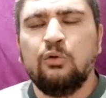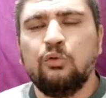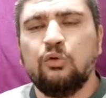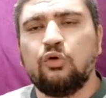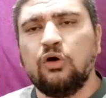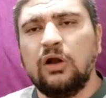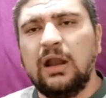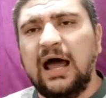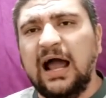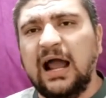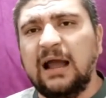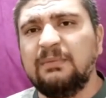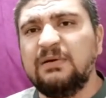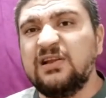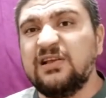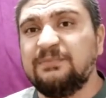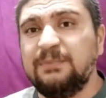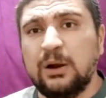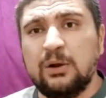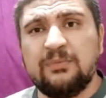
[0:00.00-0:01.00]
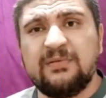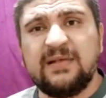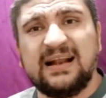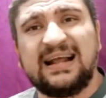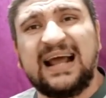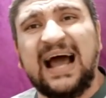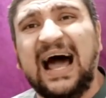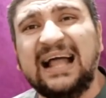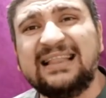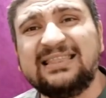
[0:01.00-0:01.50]
وكل حاجه بالنسبه لهم
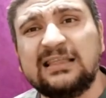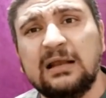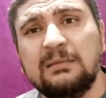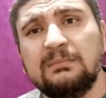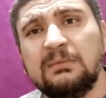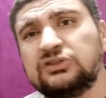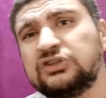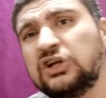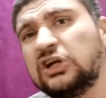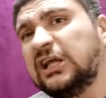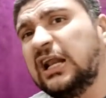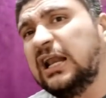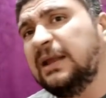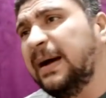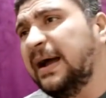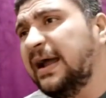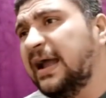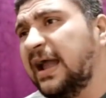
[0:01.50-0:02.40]
سالكه حتى الماتشات اللي